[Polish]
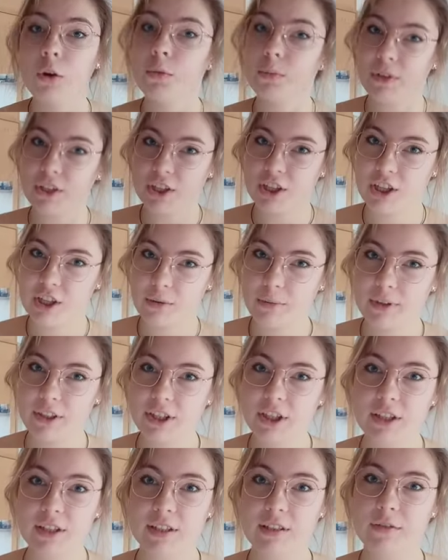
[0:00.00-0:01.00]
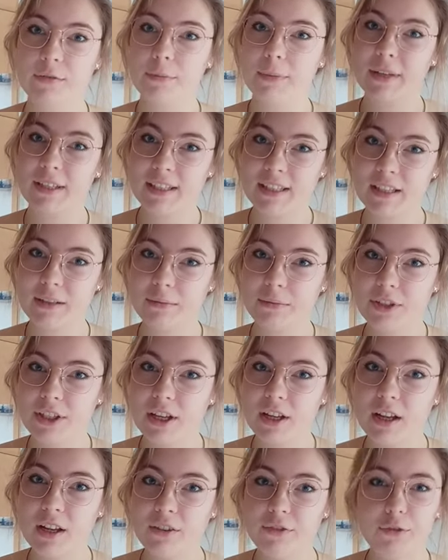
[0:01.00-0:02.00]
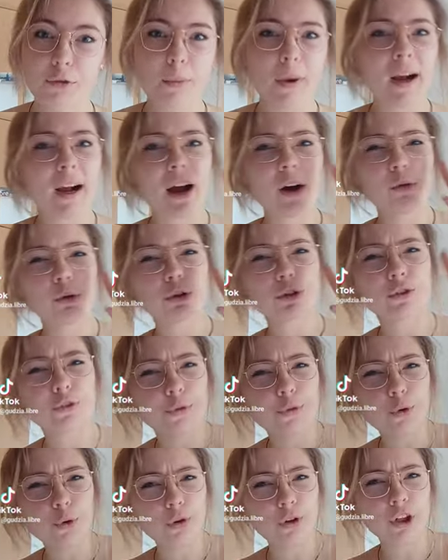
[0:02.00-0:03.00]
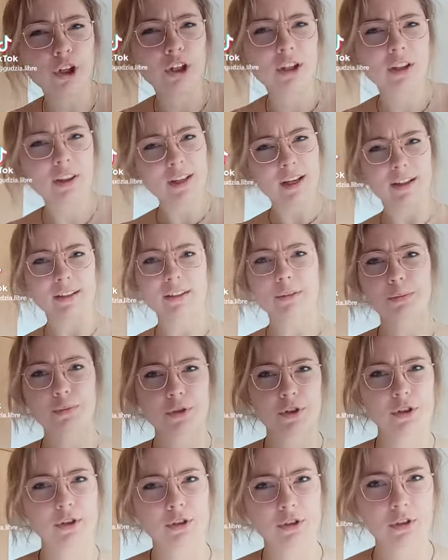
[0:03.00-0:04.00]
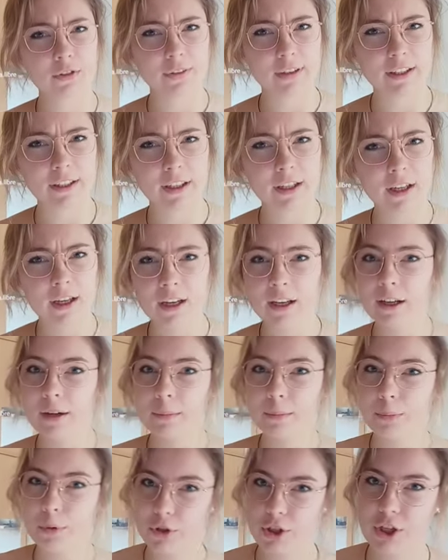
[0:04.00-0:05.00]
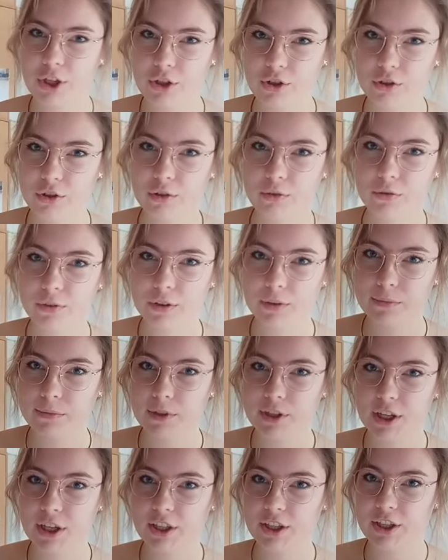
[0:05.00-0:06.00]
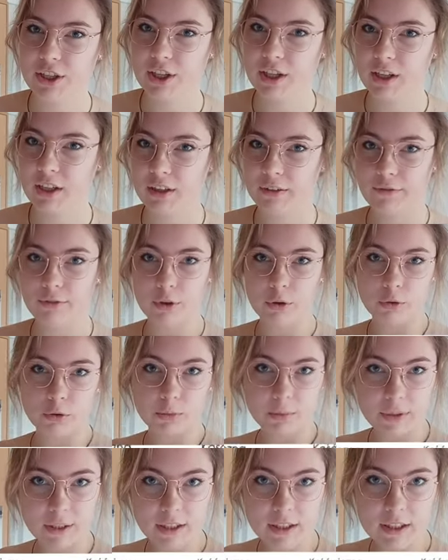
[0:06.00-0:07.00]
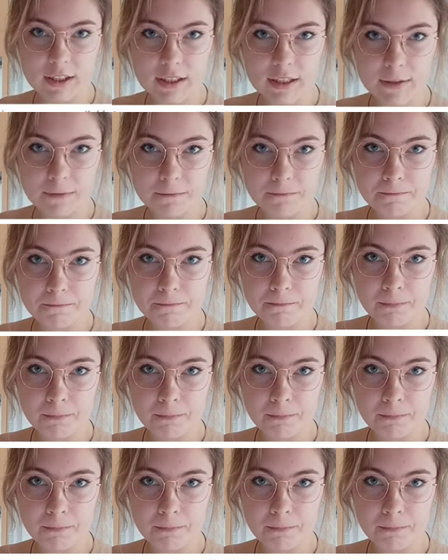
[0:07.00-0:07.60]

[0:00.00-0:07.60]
Umieszczenie macicy w męskim ciele wymagało dwóch lat przygotowań. Poszerzono w tym czasie wychód miednicy.